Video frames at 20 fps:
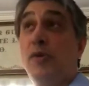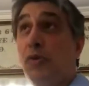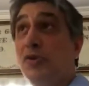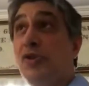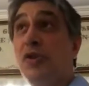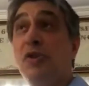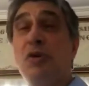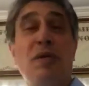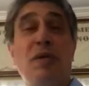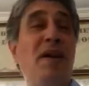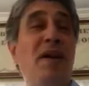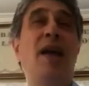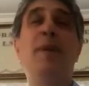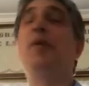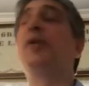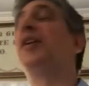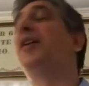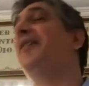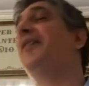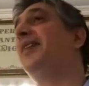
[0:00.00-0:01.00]
ci troveremo
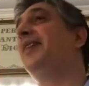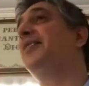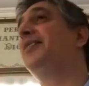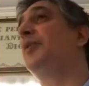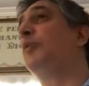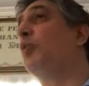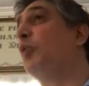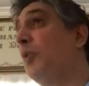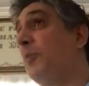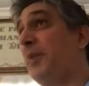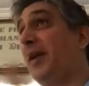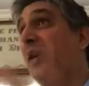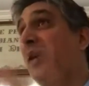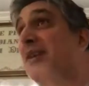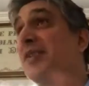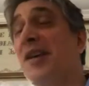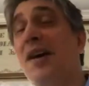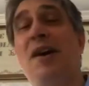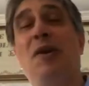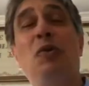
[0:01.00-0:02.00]
davanti a Lui, perché
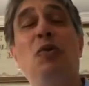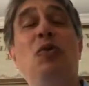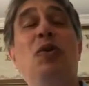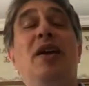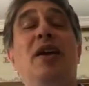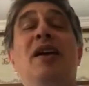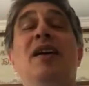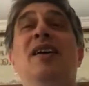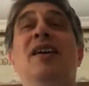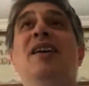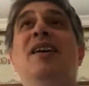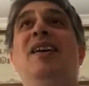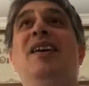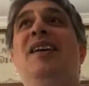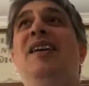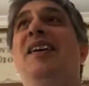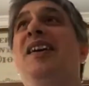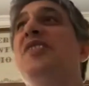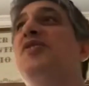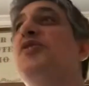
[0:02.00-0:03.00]
sarà Lui
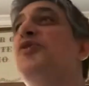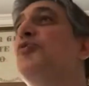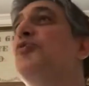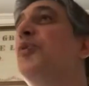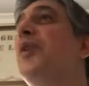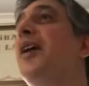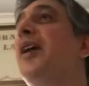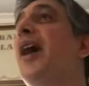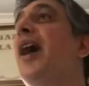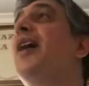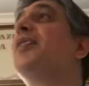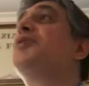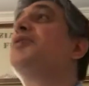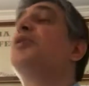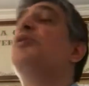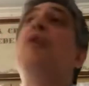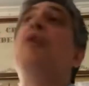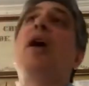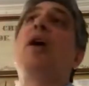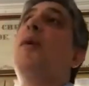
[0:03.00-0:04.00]
che ci giudicherà,
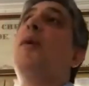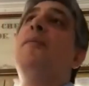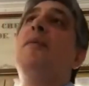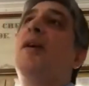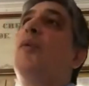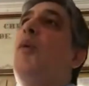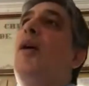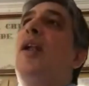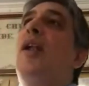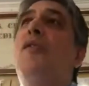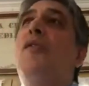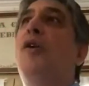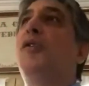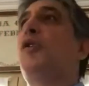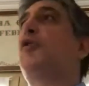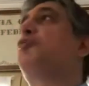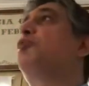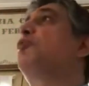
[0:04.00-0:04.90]
Signore quella, quella volta sono